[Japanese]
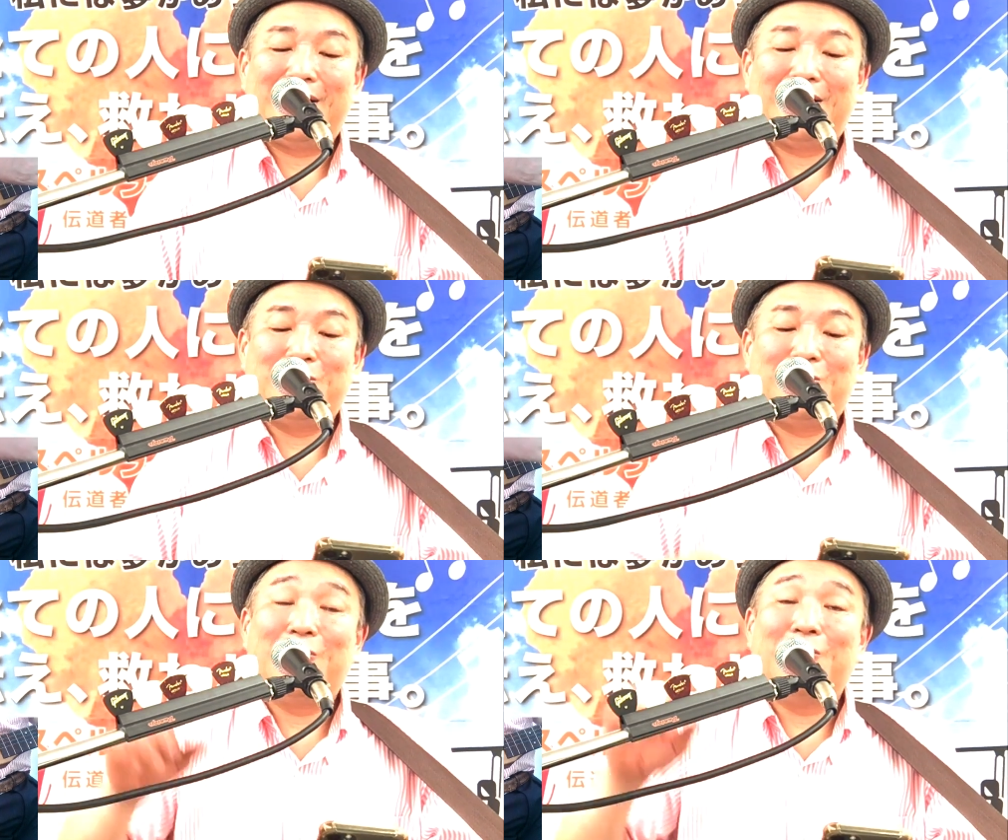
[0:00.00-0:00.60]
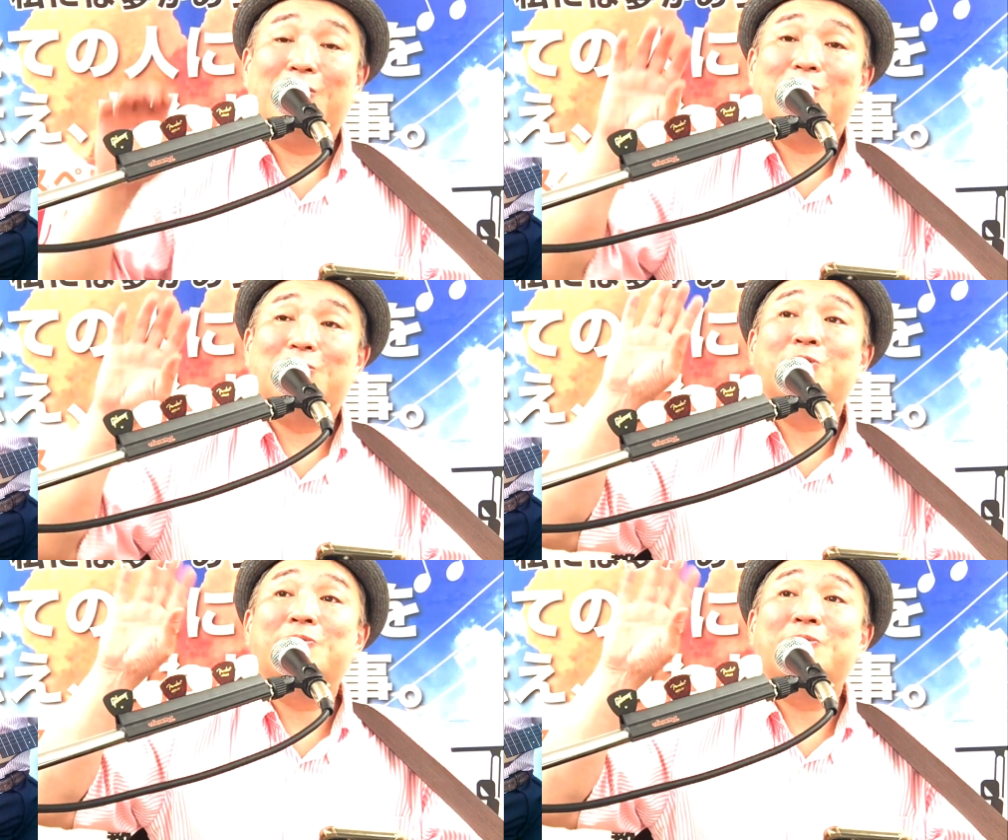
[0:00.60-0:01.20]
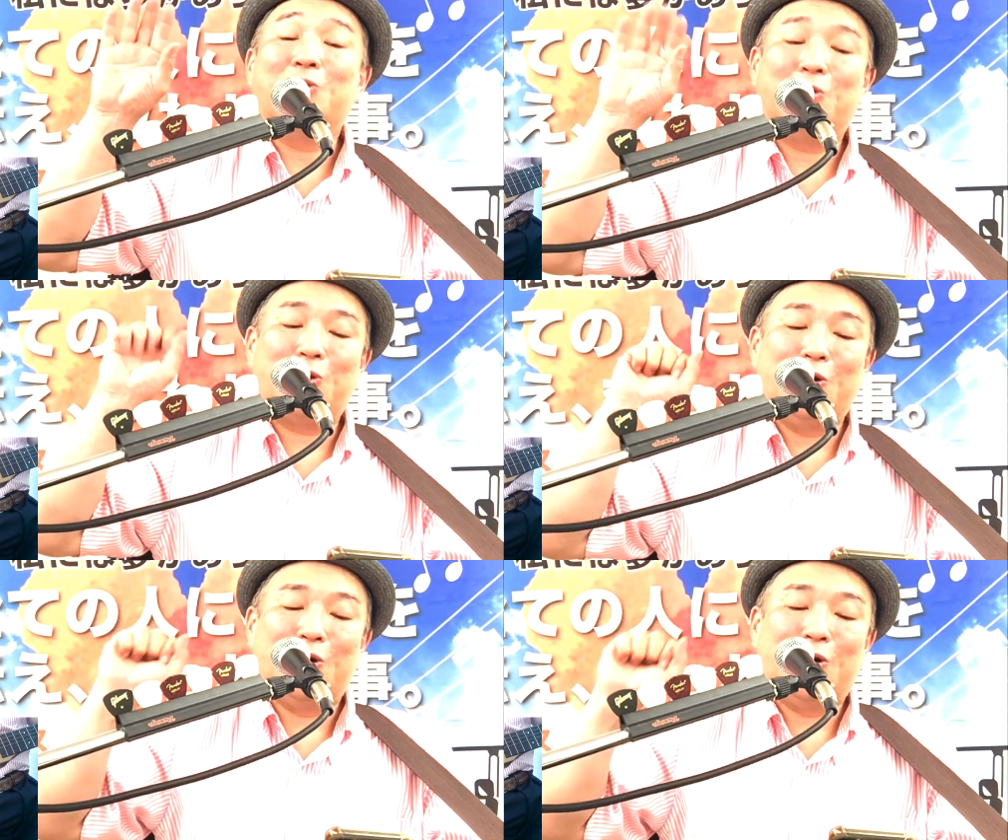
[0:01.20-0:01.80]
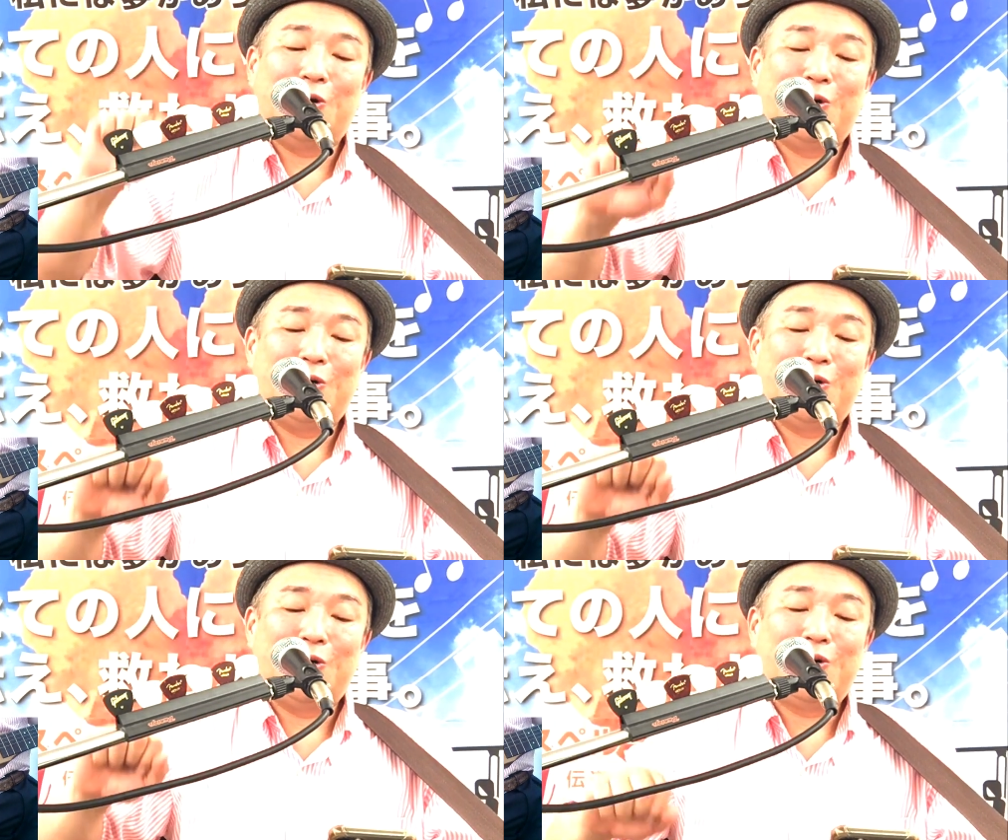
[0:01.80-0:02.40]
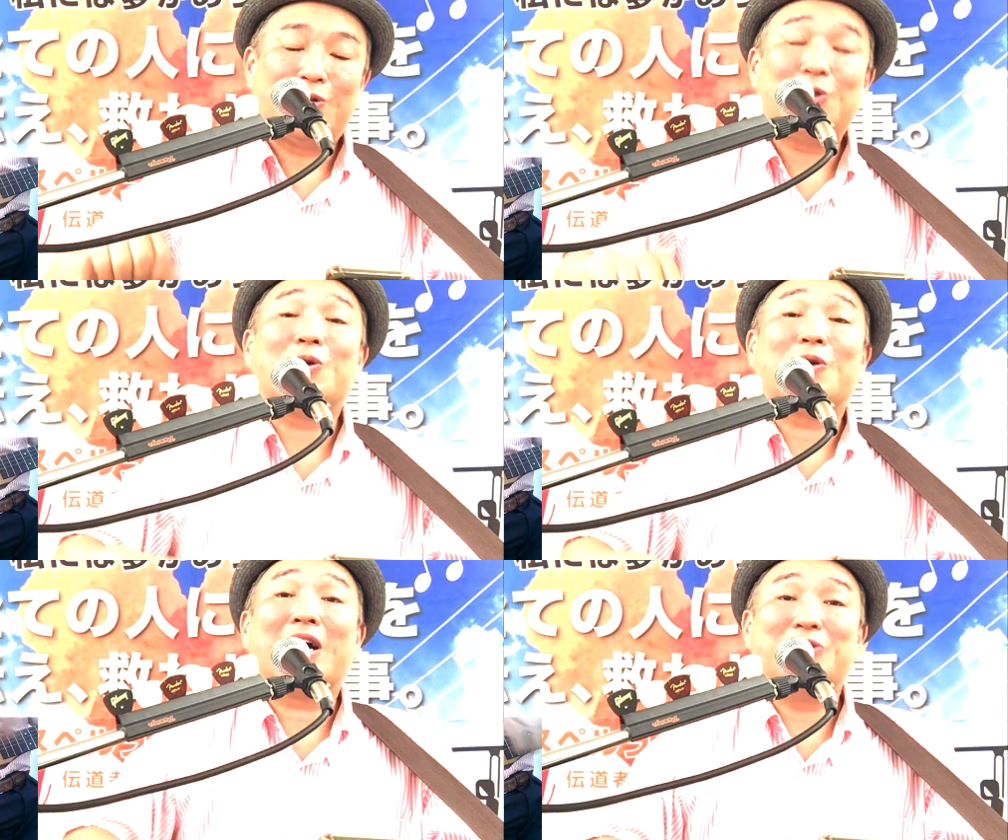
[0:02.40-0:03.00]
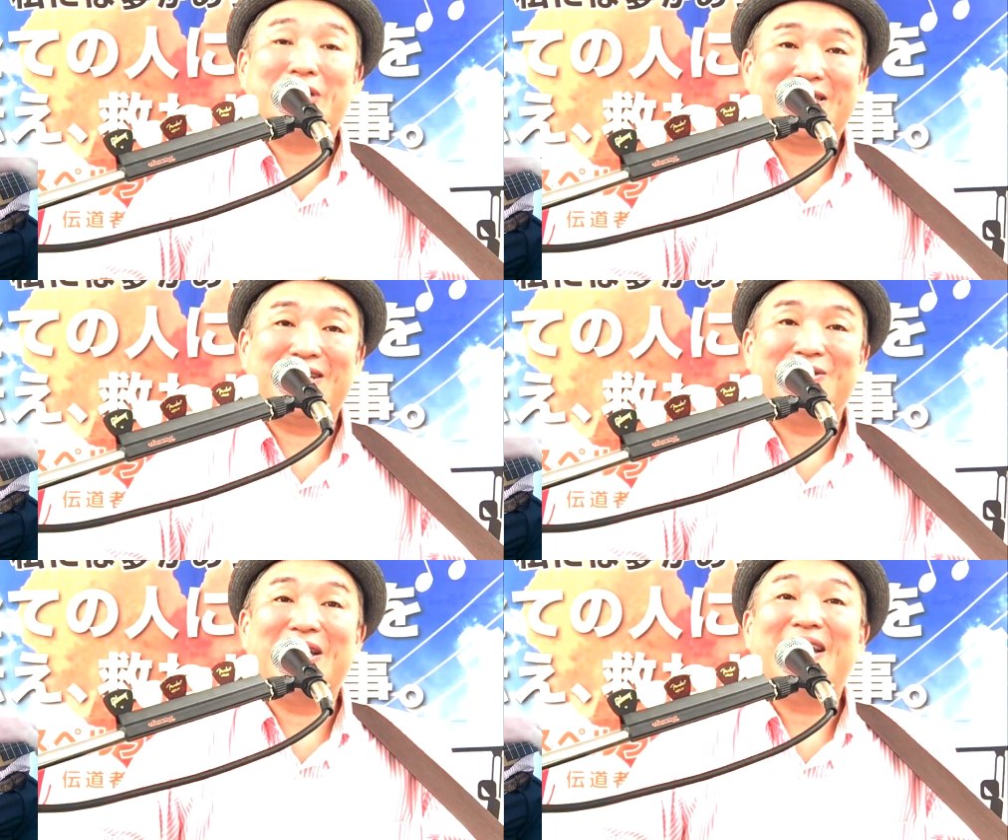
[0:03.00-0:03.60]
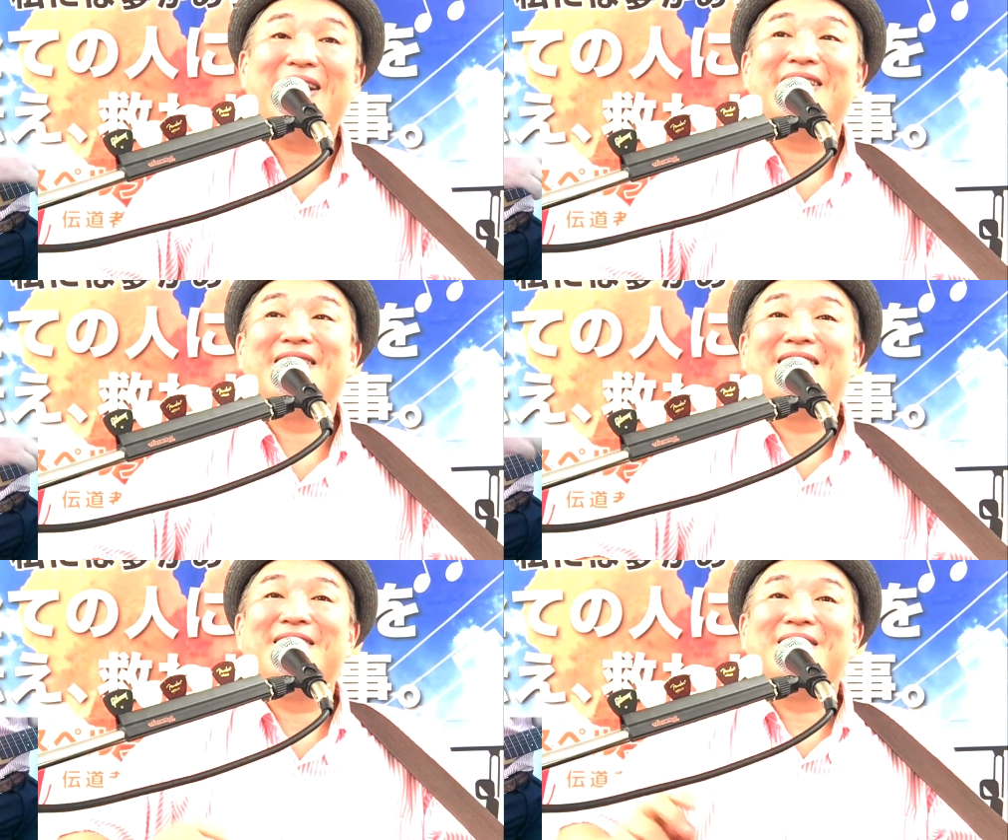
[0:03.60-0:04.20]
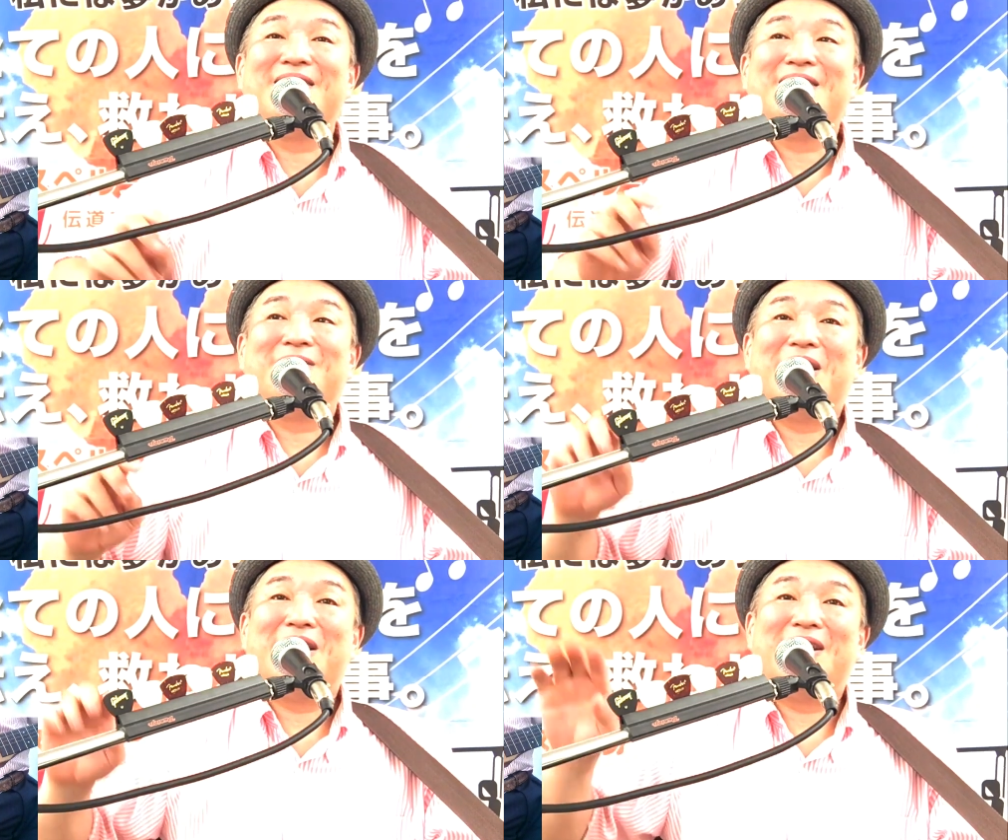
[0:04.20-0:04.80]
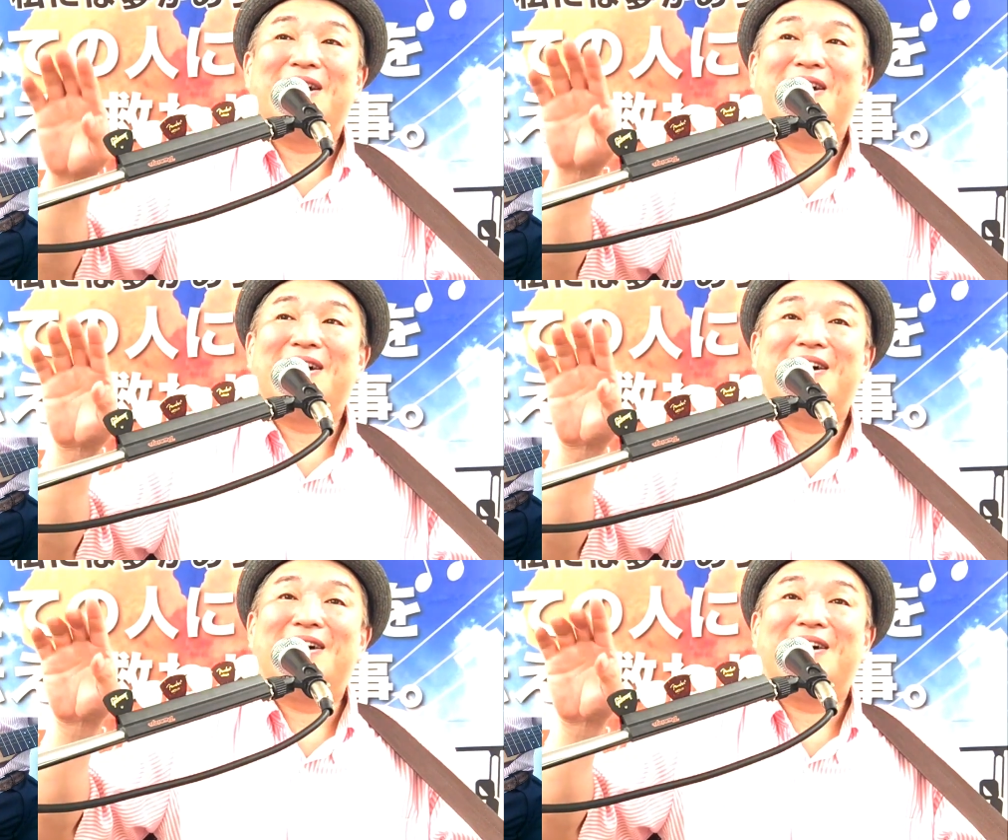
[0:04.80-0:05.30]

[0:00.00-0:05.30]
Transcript: あの馬の子と書くんですけどねまあ